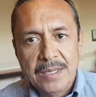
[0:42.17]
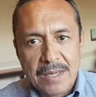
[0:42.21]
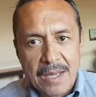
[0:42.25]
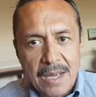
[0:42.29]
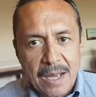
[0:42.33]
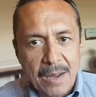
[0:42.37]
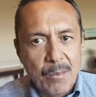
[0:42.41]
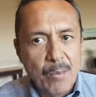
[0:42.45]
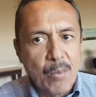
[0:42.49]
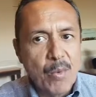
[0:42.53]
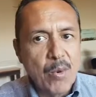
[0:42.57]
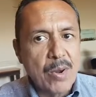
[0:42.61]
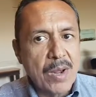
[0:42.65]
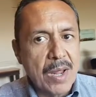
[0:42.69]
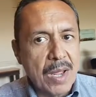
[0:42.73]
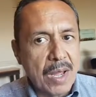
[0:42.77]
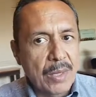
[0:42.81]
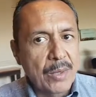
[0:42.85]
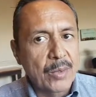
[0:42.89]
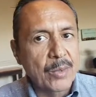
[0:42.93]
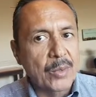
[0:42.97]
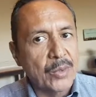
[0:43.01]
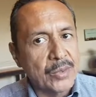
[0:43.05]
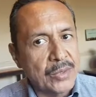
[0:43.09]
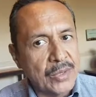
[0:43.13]
han
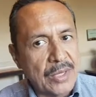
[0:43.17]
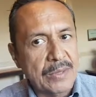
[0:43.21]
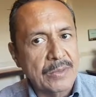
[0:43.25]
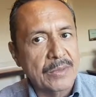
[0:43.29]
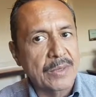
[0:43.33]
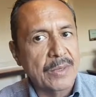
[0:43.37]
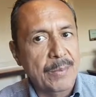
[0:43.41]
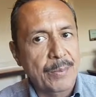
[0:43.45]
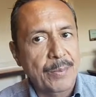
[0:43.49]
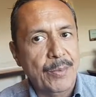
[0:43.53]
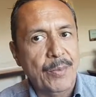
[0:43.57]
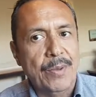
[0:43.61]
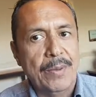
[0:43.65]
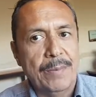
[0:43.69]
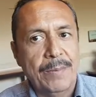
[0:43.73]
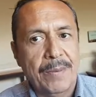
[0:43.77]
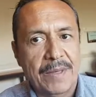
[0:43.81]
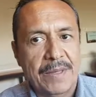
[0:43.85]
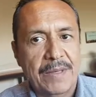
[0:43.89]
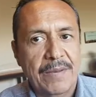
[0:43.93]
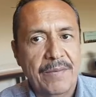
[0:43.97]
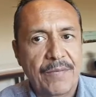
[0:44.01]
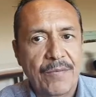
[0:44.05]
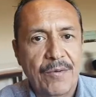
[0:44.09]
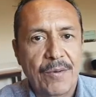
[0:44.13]
buscado otro tipo de
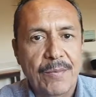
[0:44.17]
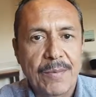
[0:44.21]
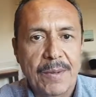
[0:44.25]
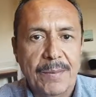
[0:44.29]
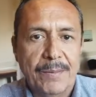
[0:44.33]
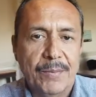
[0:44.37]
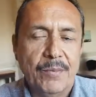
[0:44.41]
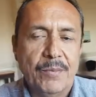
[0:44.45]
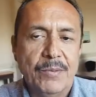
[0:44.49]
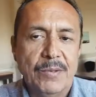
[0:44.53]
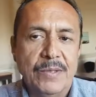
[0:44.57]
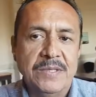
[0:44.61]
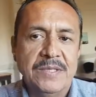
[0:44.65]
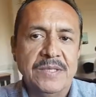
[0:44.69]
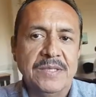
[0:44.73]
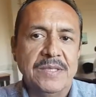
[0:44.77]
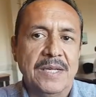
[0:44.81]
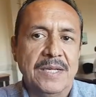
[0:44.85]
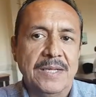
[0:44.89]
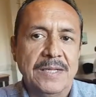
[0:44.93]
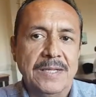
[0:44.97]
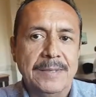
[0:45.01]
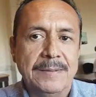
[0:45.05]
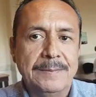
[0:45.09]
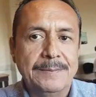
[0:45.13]
plataforma
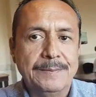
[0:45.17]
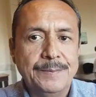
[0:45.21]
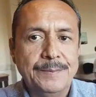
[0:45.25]
publicitaria.